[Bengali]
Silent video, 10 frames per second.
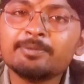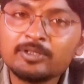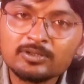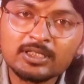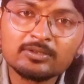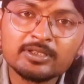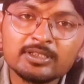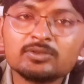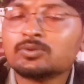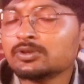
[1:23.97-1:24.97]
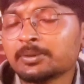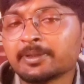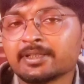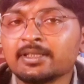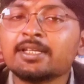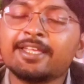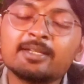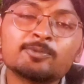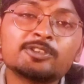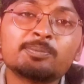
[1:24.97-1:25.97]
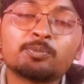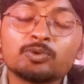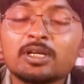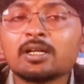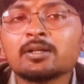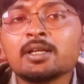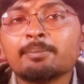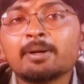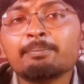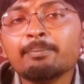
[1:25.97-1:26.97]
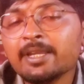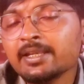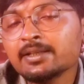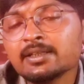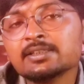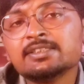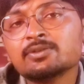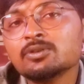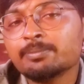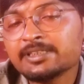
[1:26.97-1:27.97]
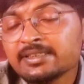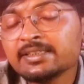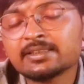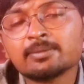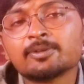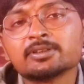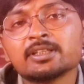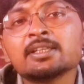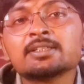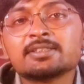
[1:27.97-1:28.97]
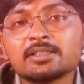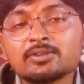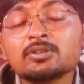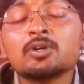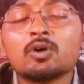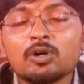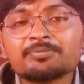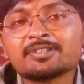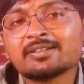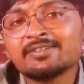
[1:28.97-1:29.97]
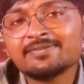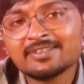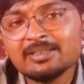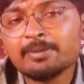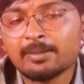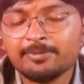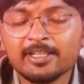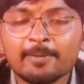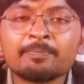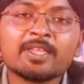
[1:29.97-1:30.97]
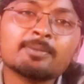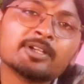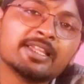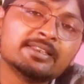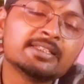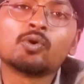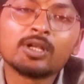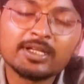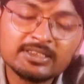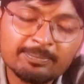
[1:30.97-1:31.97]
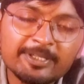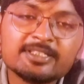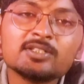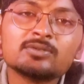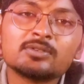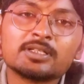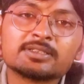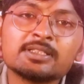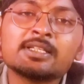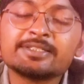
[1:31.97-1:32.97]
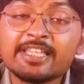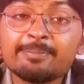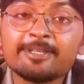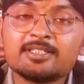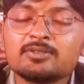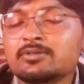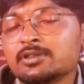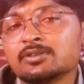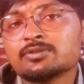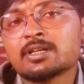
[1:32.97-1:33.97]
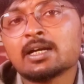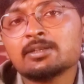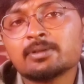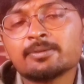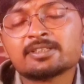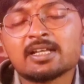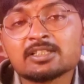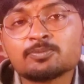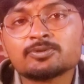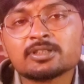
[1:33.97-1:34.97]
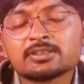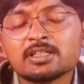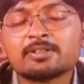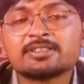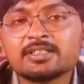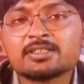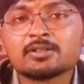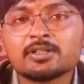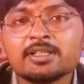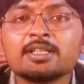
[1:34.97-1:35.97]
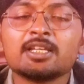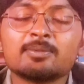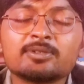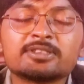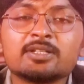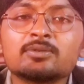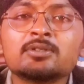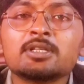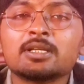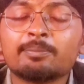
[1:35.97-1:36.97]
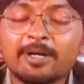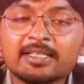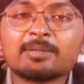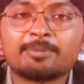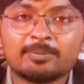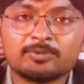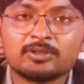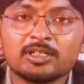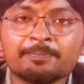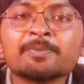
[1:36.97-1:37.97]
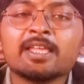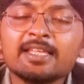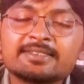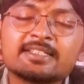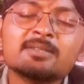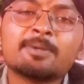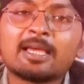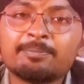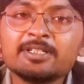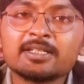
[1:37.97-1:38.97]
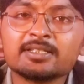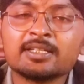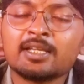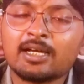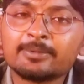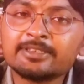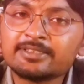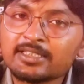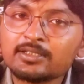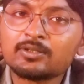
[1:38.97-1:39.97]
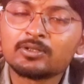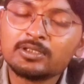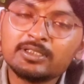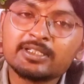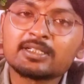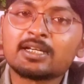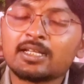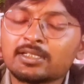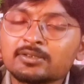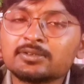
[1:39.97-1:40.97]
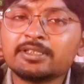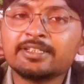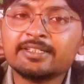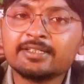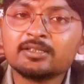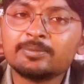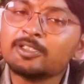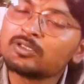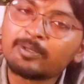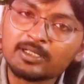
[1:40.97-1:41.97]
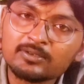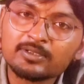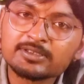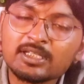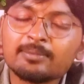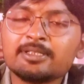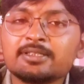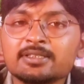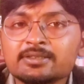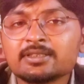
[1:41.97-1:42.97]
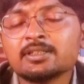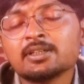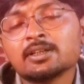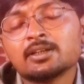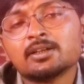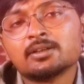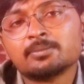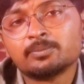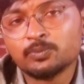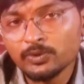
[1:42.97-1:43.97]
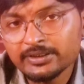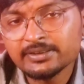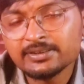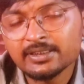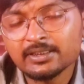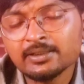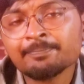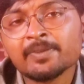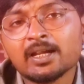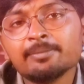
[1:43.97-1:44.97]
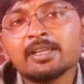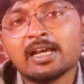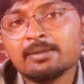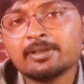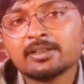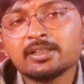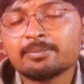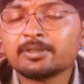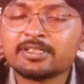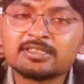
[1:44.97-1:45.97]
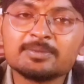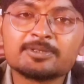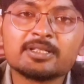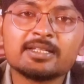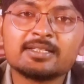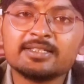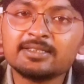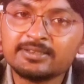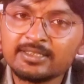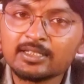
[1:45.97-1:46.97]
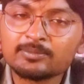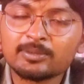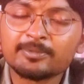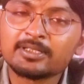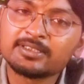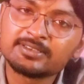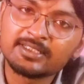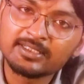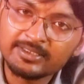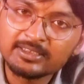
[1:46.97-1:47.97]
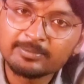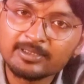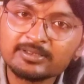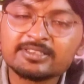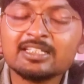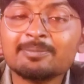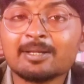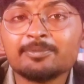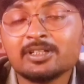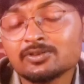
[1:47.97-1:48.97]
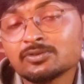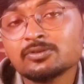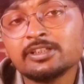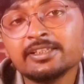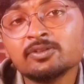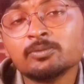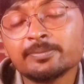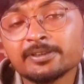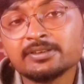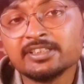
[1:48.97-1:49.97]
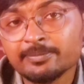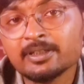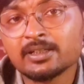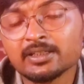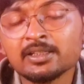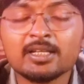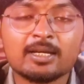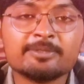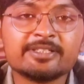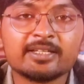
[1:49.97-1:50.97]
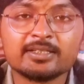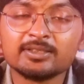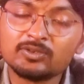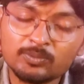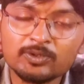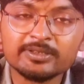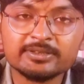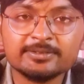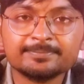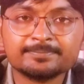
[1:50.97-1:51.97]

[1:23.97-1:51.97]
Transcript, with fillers: বিভিন্ন ধরনের কিন্তু হতে পারে এর মধ্যে প্রধান বা মেন যেগুলো বেশি দেখতে পাওয়া যায় সেটা হলো অবস্ট্রাকটিভ স্লিপ অ্যাপনিয়া এবং গলার যে পেশিগুলো আছে সেই পেশিগুলো কিন্তু স্বাভাবিকভাবে শ্বাস প্রশ্বাস নেওয়ার চেষ্টা করে এবং সেগুলো বাধাপ্রাপ্ত হয় এই স্লিপ অ্যাপনিয়া নিয়ে আমাদের চ্যানেলে অলরেডি একটা আলাদা করে ডেডিকেটেড ভিডিও বানানো আছে আমি ডিটেলসে বলেছি সেখানে আমি আই বাটানে এবং ডিসক্রিপশানে এর লিঙ্ক দিয়ে রাখবো আপনারা গিয়ে সেখানে দেখতে পারেন স্লিপ অ্যাপনিয়ার জন্য কী কী হোমিওপ্যাথিক ট্রিটমেন্ট লাগে আমি সেখানে কিন্তু বলেছি